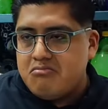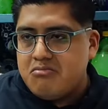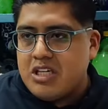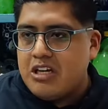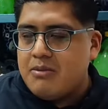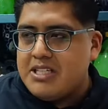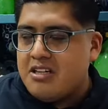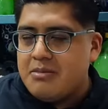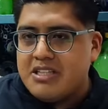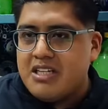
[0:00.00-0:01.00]
quiero mañana
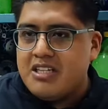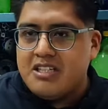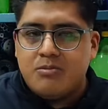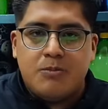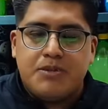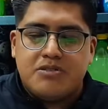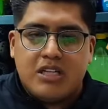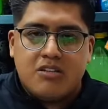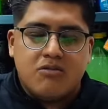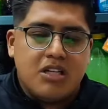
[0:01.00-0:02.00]
meterle 10 mil pesos a
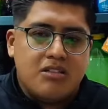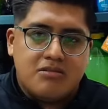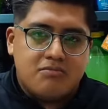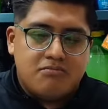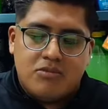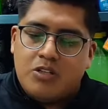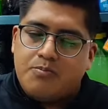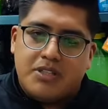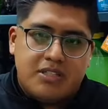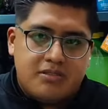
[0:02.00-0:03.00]
la coca... no
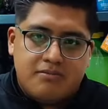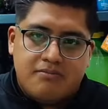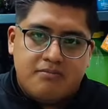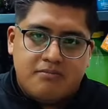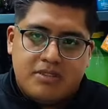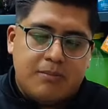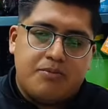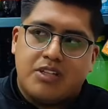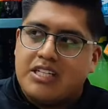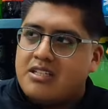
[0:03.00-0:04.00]
puedes. O sea,
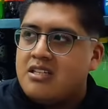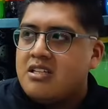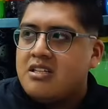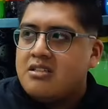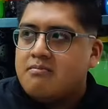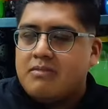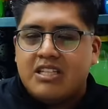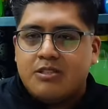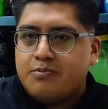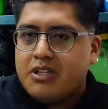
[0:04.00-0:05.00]
porque
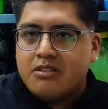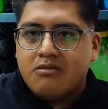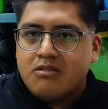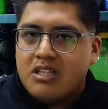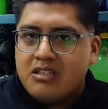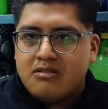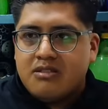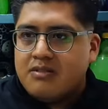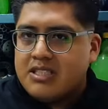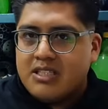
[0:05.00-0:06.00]
metes pura coca, te
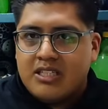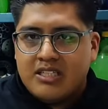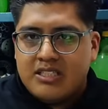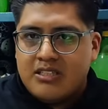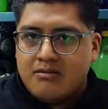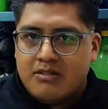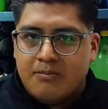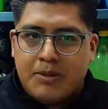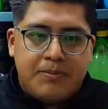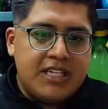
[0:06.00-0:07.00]
vas a quedar sin,
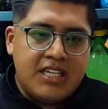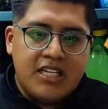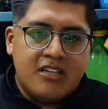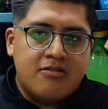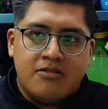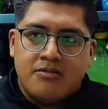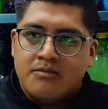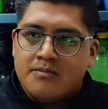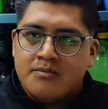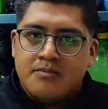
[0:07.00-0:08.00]
papel higiénico,
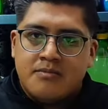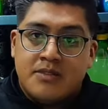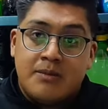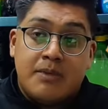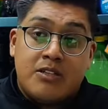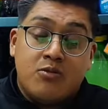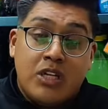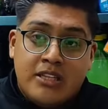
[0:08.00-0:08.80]
sin verdura